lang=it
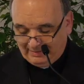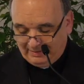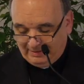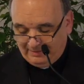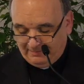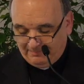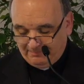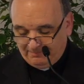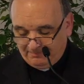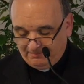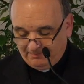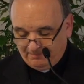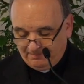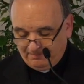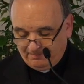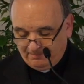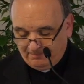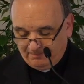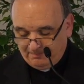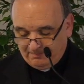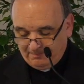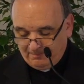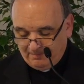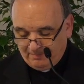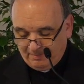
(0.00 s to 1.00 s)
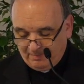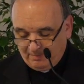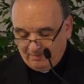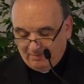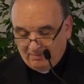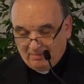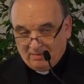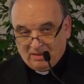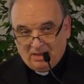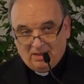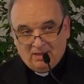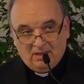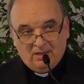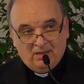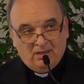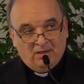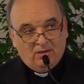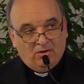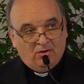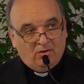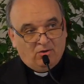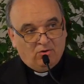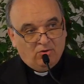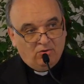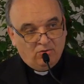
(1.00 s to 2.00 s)
di avere quelle competenze
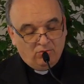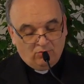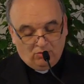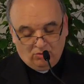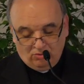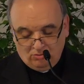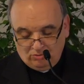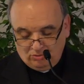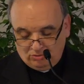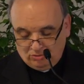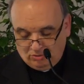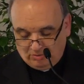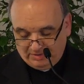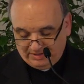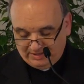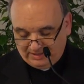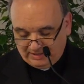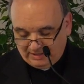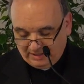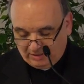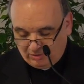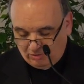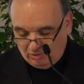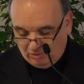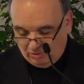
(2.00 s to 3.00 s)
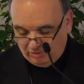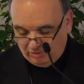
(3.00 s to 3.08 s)
e quelle capacità per